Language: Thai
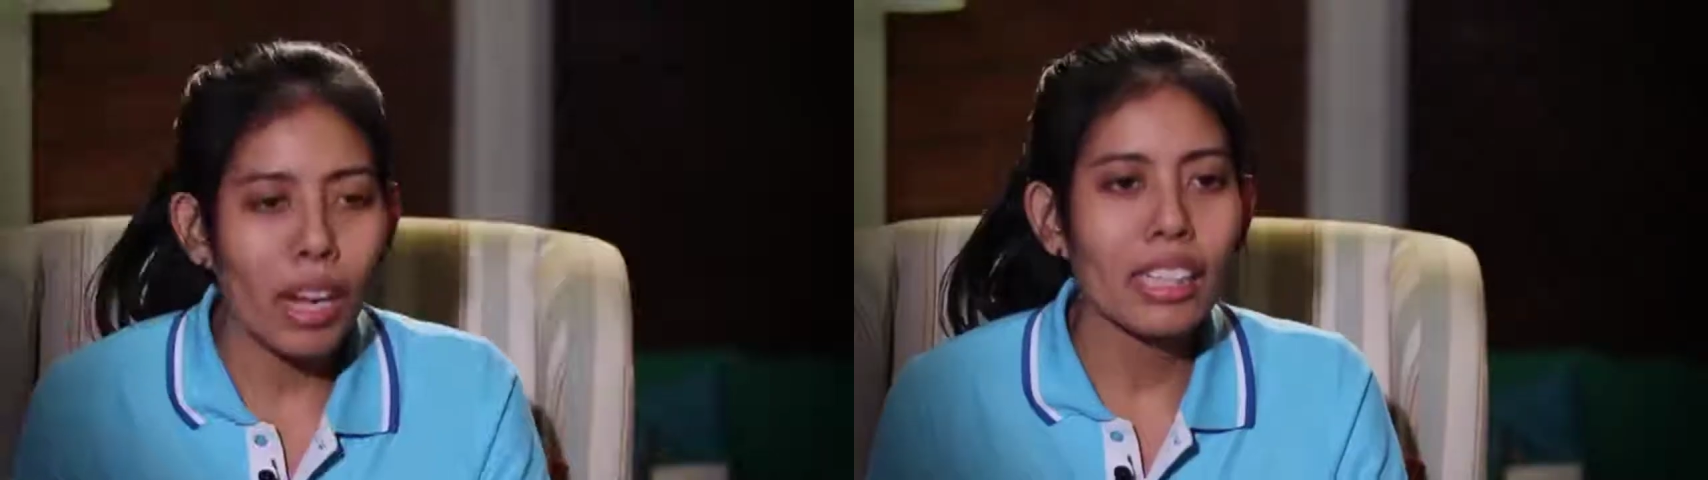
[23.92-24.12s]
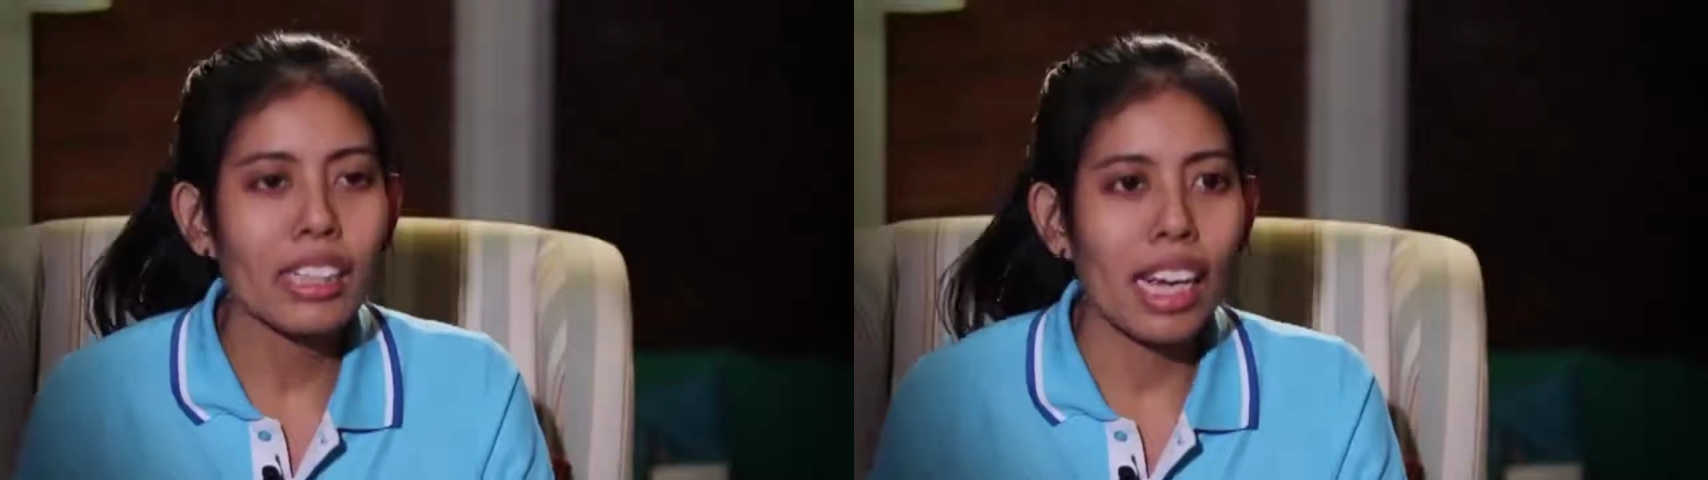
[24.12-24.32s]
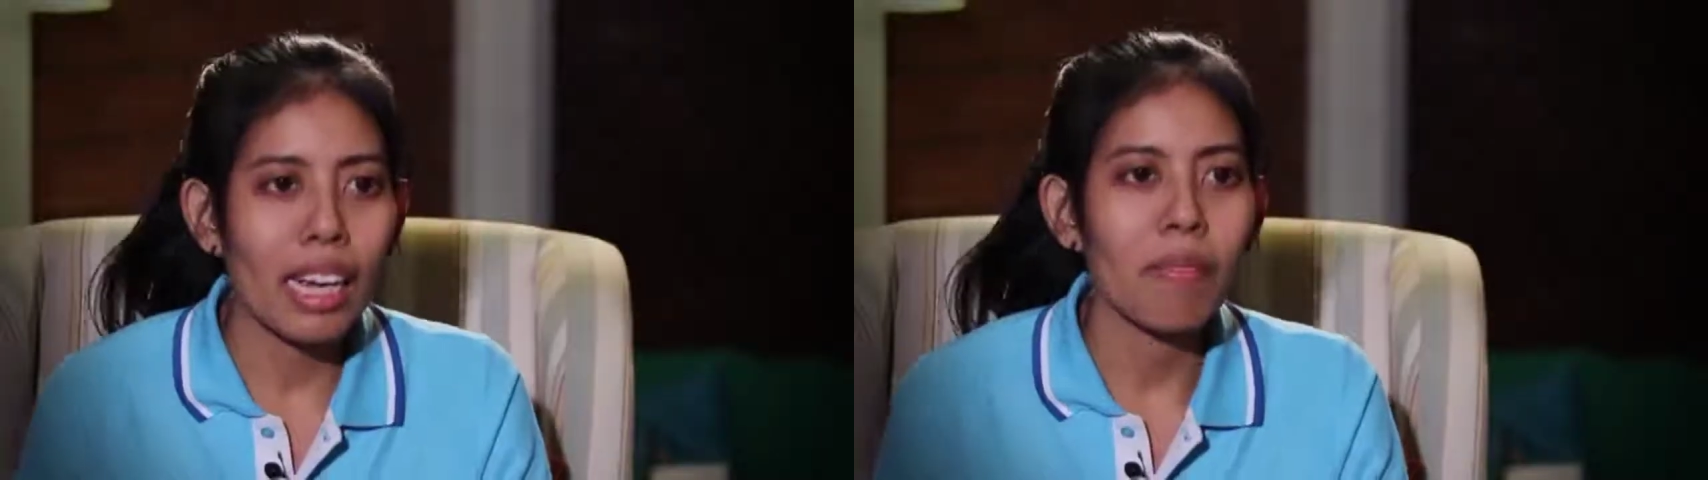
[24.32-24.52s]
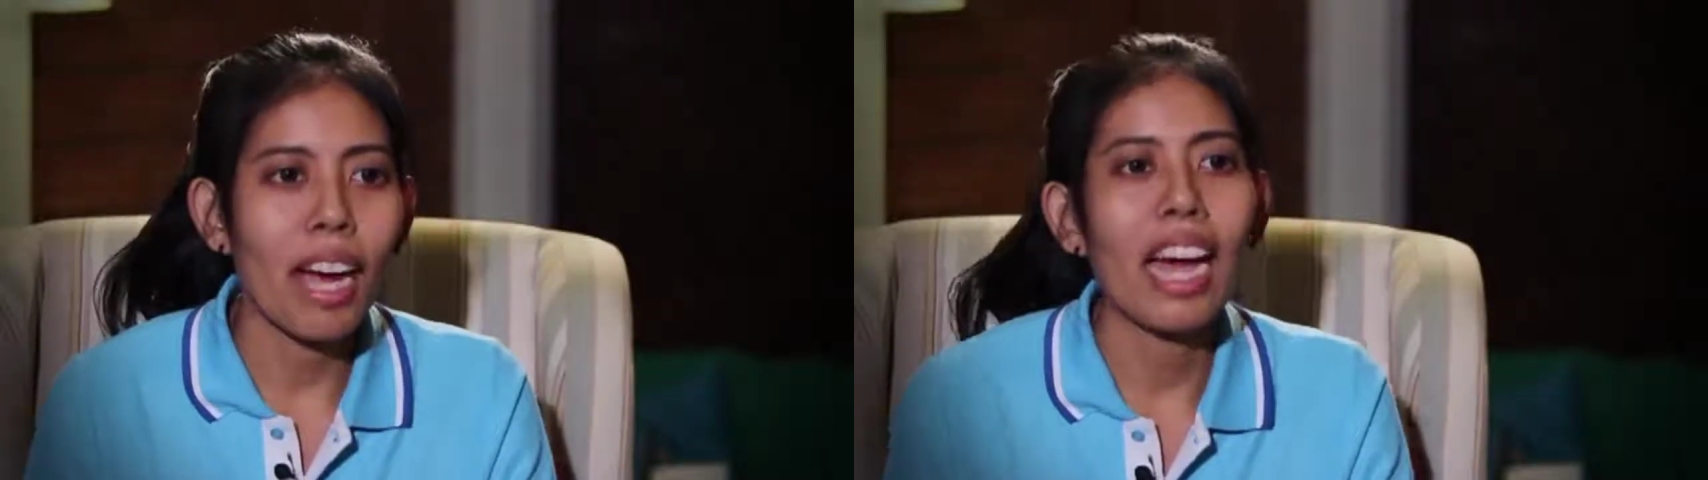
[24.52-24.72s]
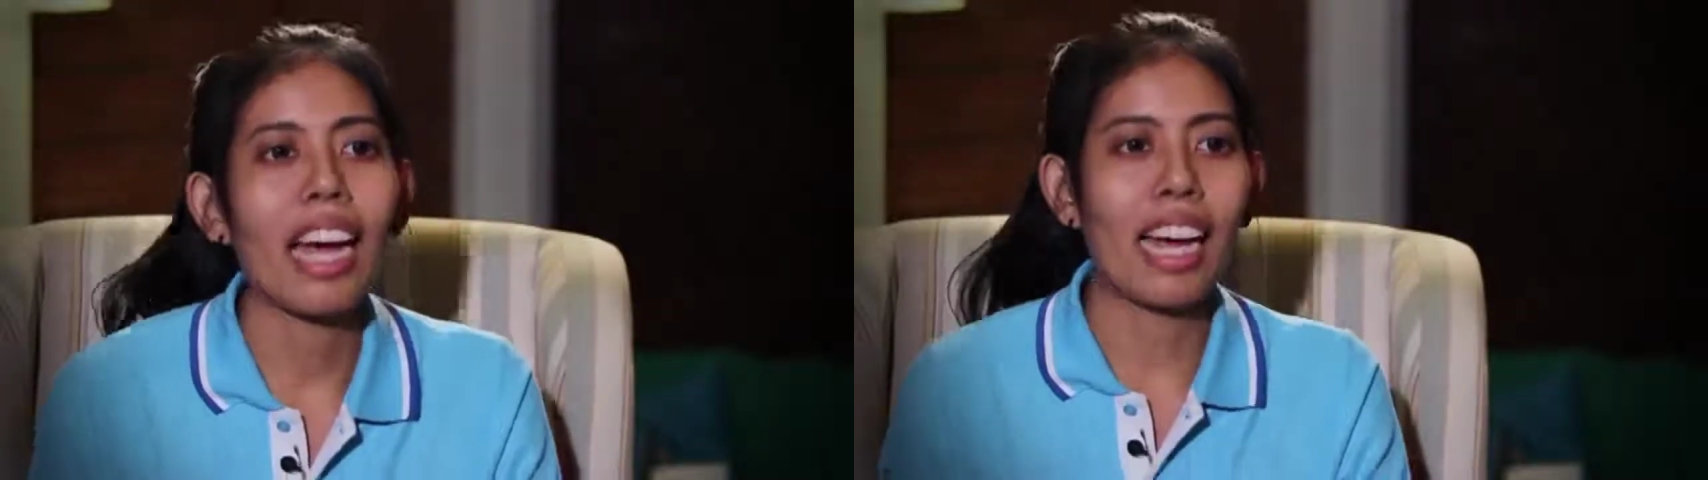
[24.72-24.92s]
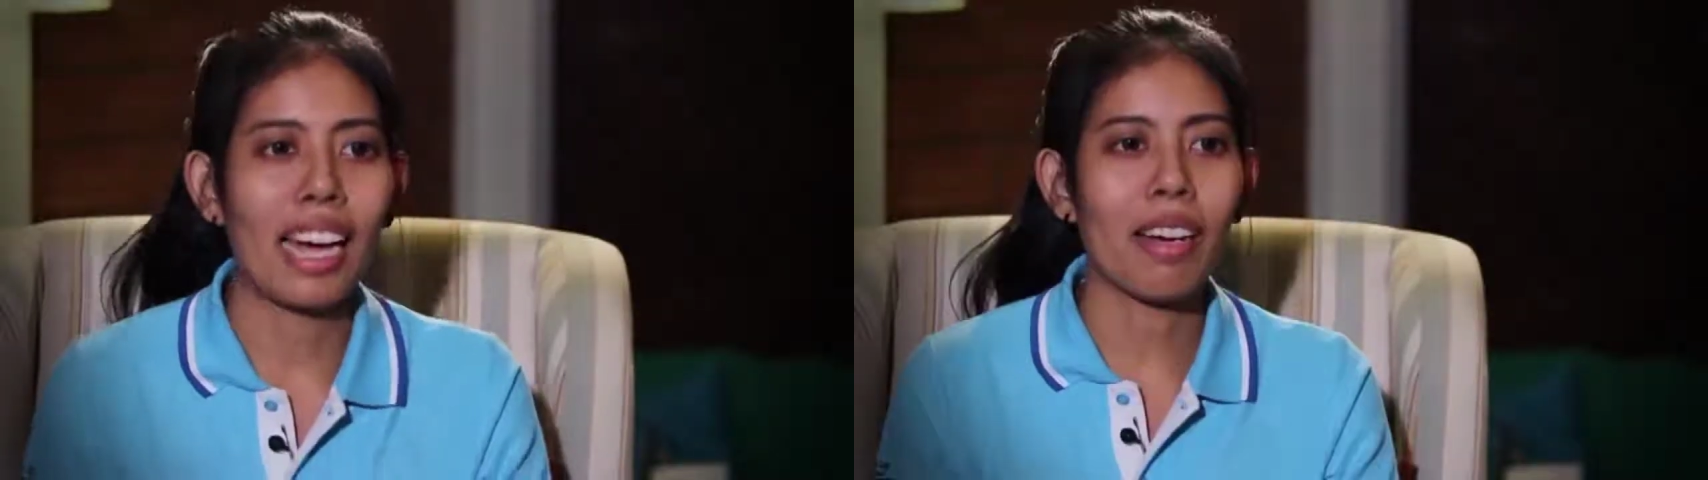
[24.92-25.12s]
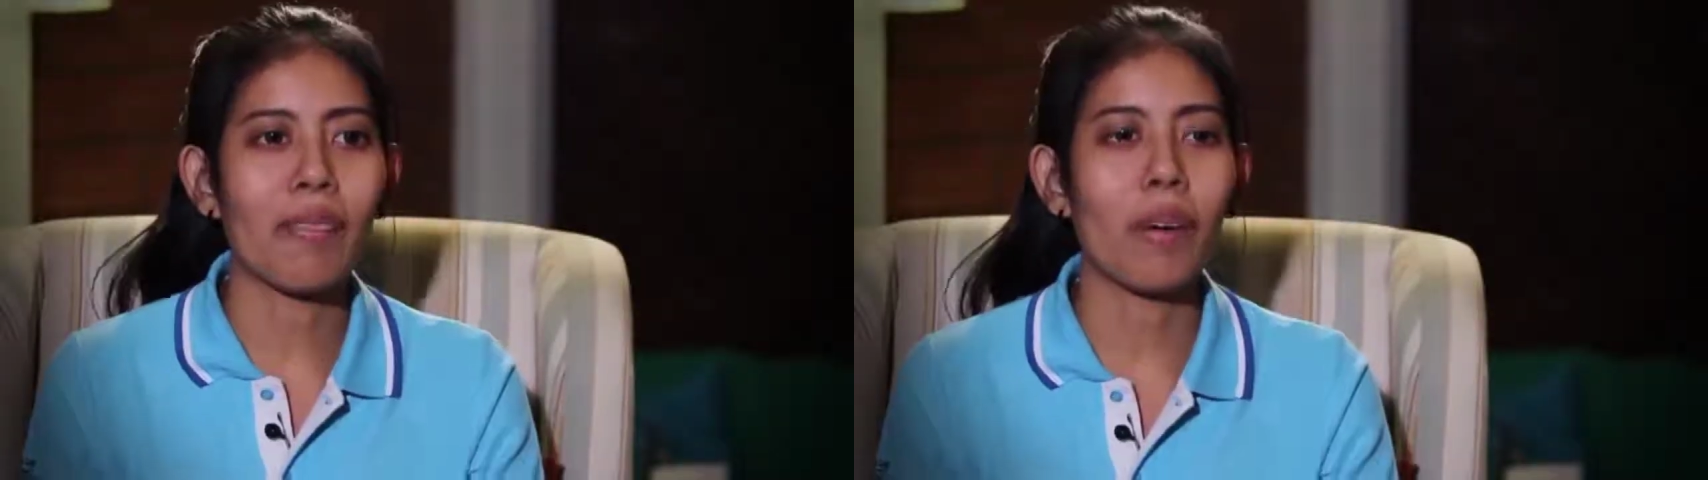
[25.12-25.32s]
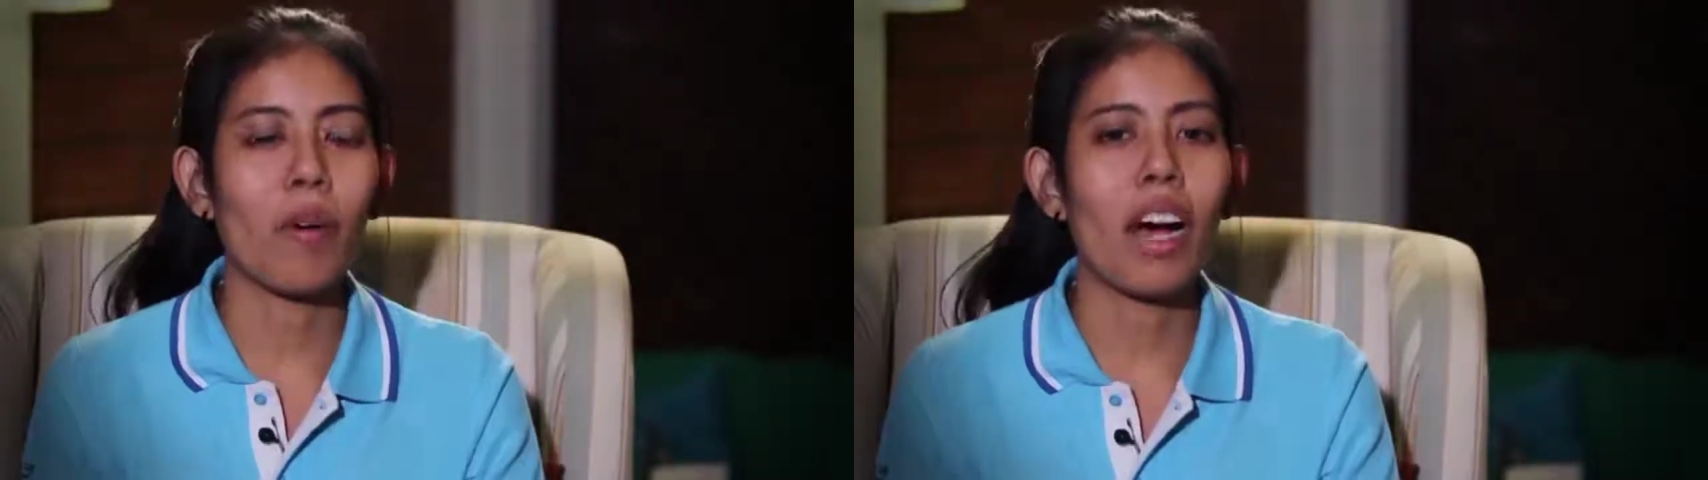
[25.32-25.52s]
มั่นใจมากค่ะ
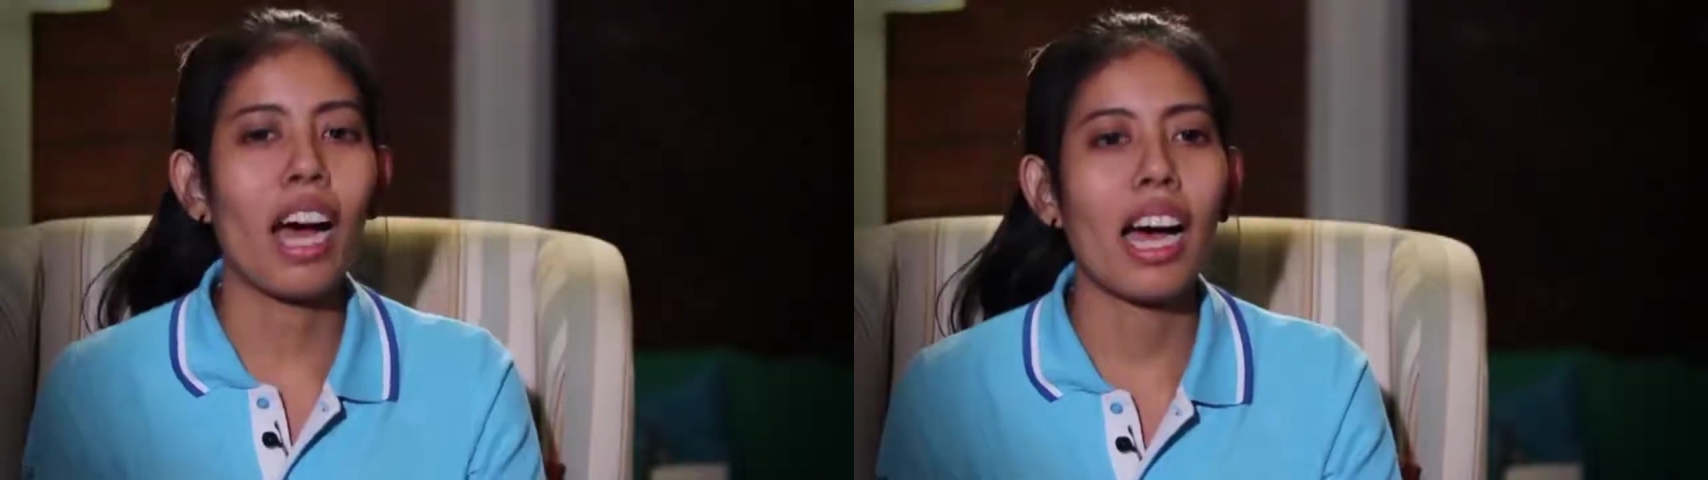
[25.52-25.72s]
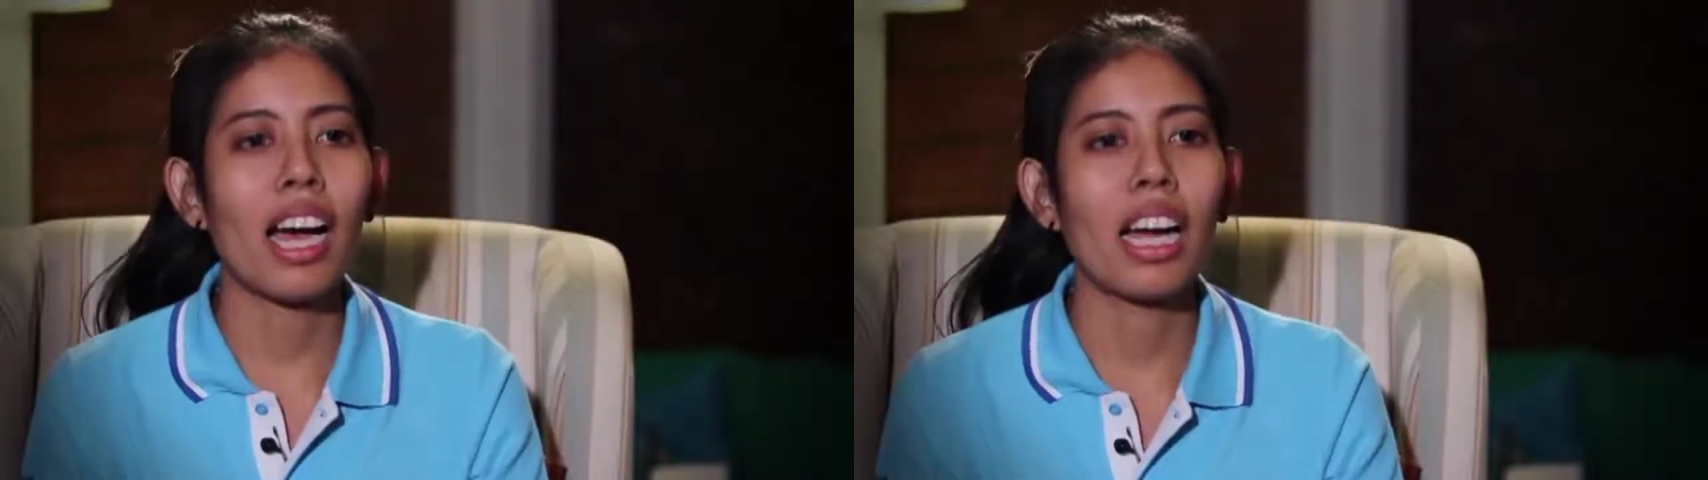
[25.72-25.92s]
เพราะว่า